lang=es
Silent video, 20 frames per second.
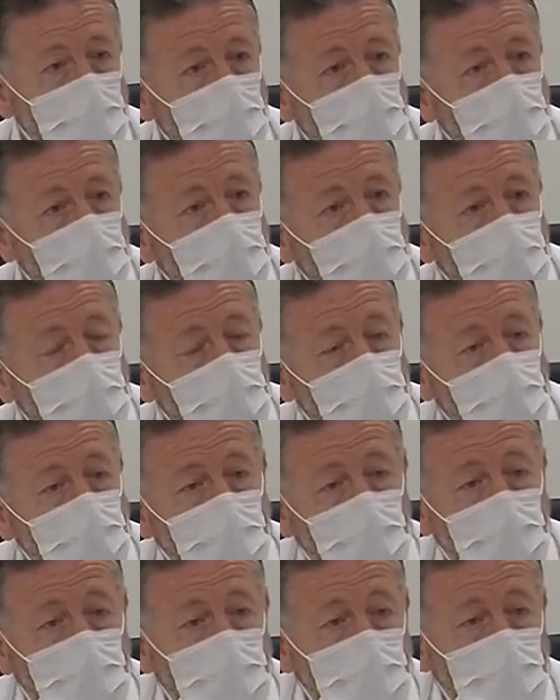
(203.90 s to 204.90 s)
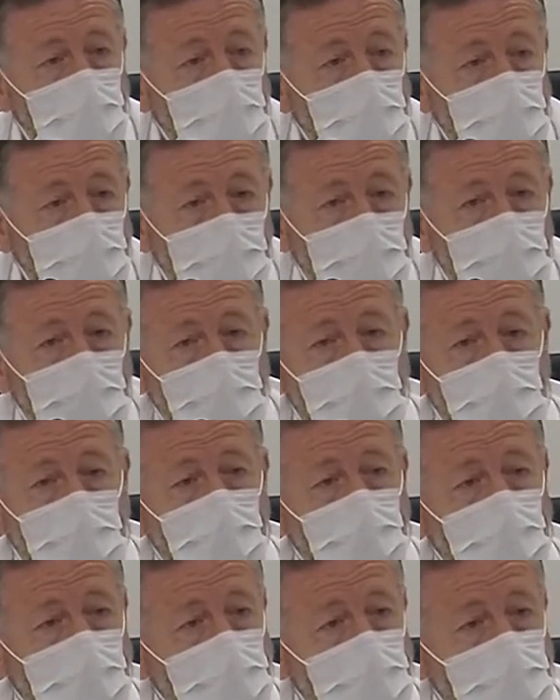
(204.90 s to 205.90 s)
bueno, concluir eh,
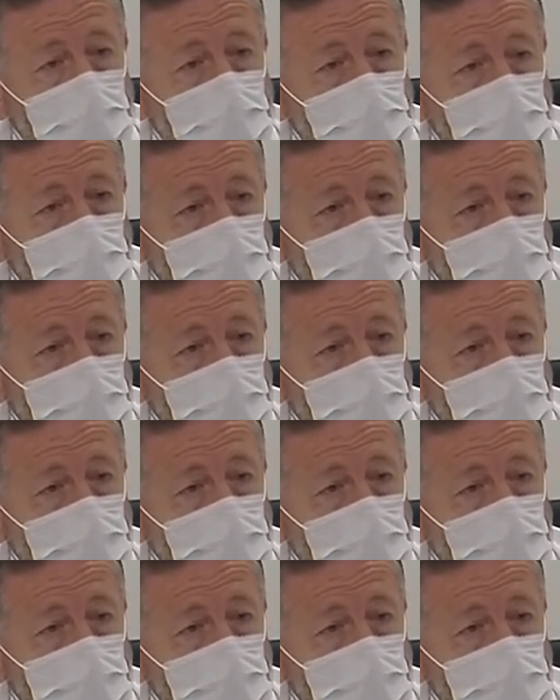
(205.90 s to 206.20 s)
diciendo que,